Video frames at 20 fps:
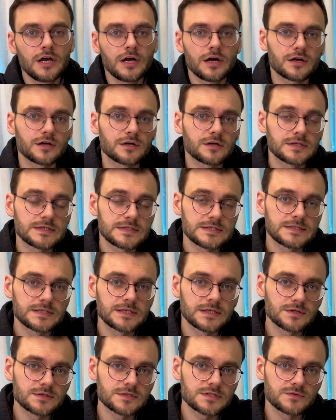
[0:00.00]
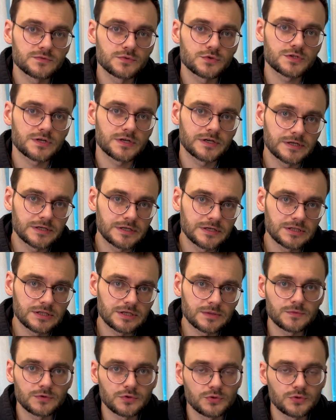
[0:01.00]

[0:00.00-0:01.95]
а, и сделать его закрытым,